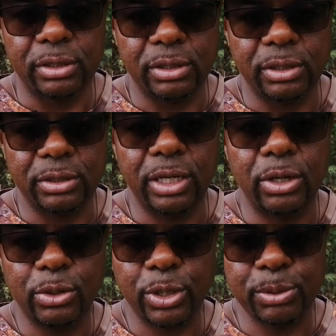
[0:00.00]
euh, de
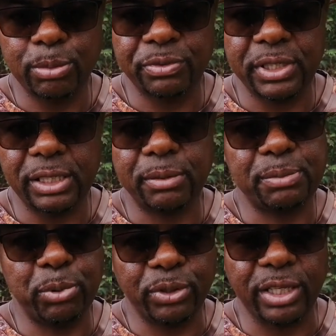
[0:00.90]
la locose bovine.
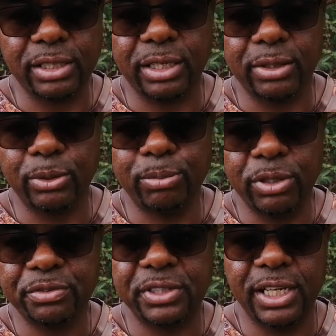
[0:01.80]
Peut-être le
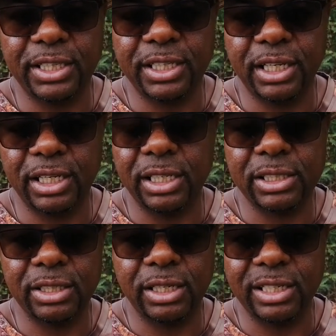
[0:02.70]
bœuf, il était,
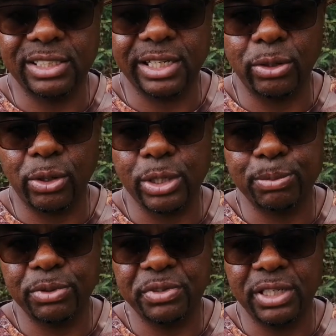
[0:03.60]
cette
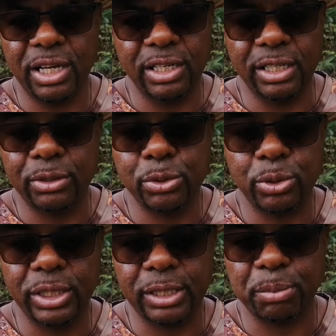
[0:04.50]
locose bovine là, il est
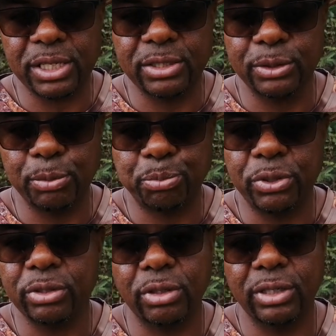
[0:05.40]
toujours été présent
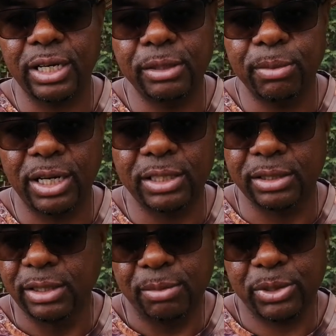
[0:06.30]
depuis le temps de l'animal
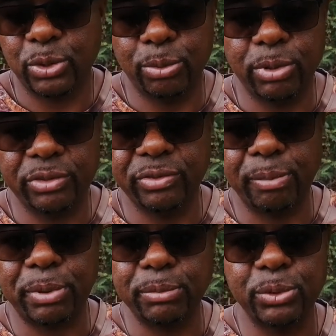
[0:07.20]
parce que le bœuf, il
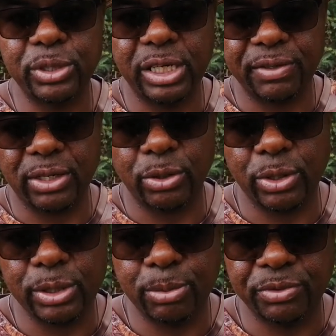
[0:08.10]
va pas mourir avec la
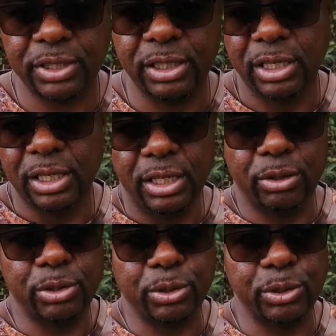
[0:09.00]
locose bovine.
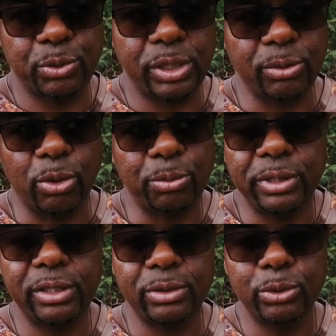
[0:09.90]
Et aujourd'hui, on,
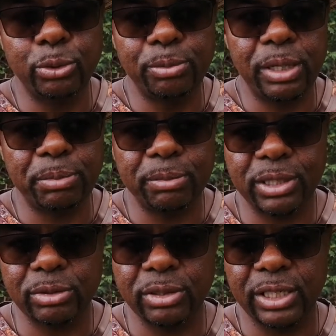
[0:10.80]
on, nous met un peu de
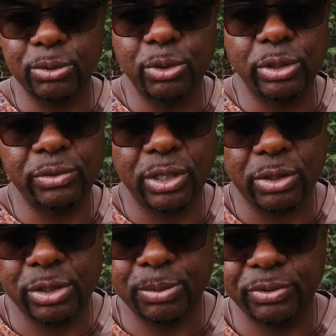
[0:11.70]
bâton dans les roues au niveau de la
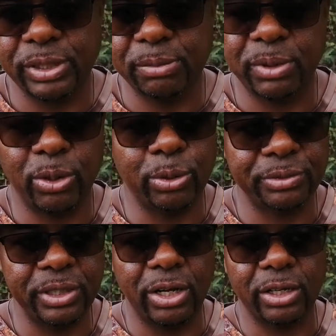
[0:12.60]
locose bovine, mais on
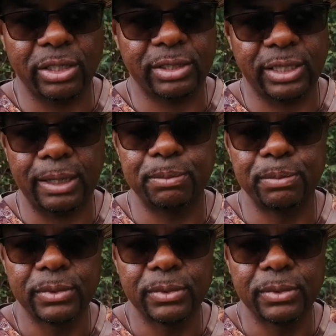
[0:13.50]
veut un terme